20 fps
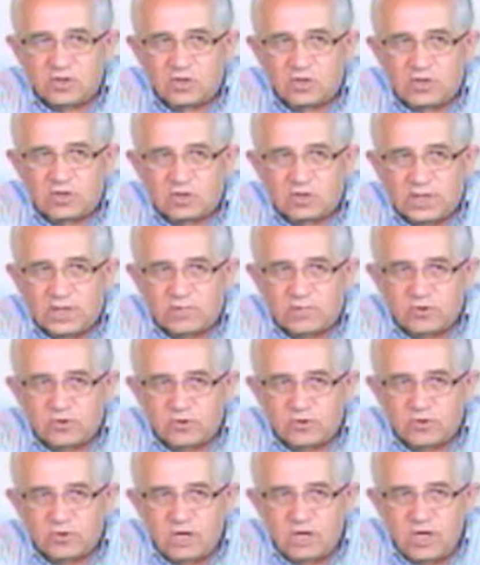eso lo
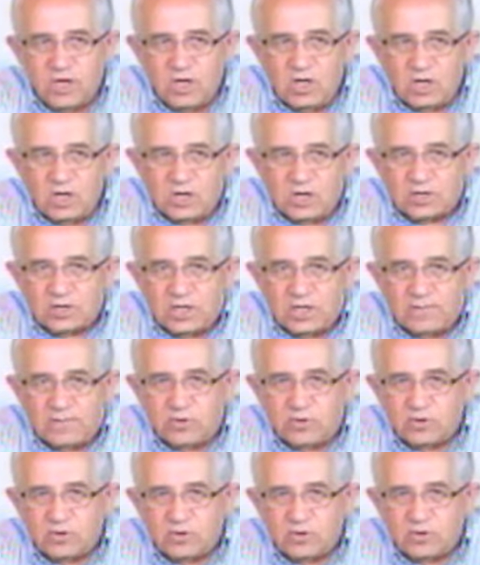estamos, lo
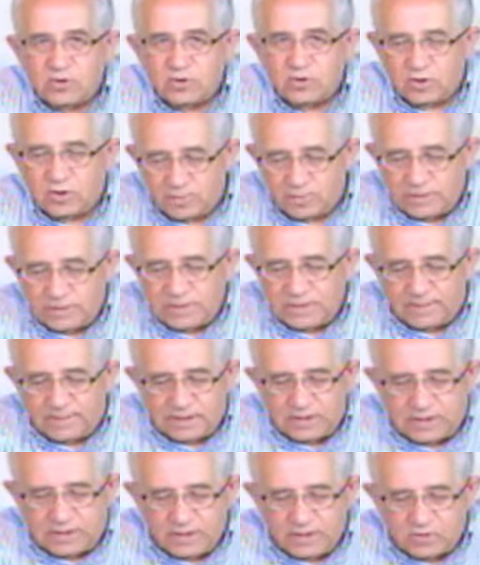estamos eh,
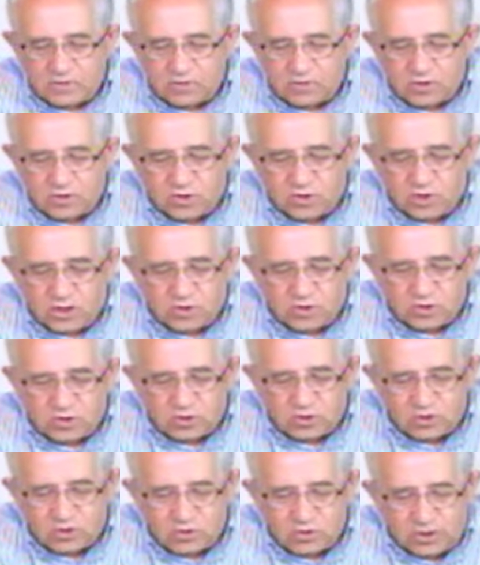precisamente, es uno de
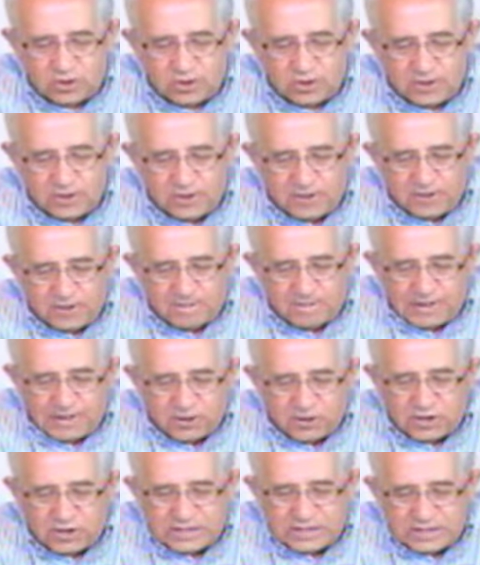los eh,
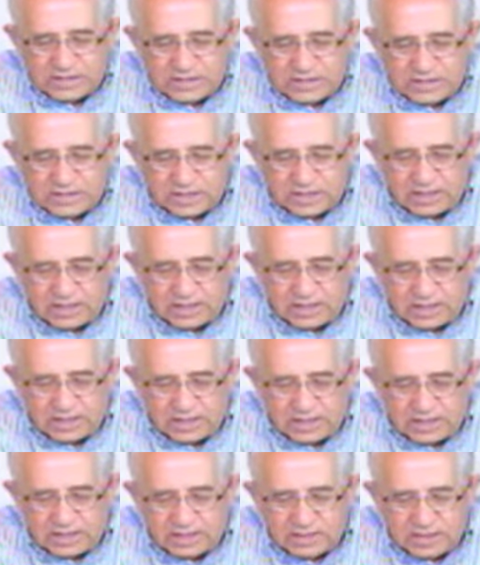valores de,
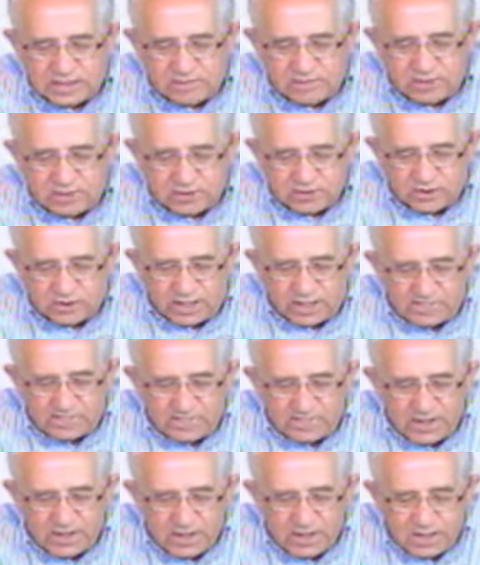este, de esta emisora
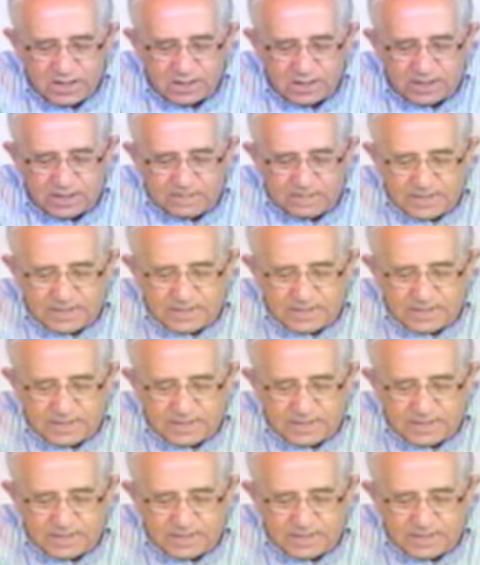de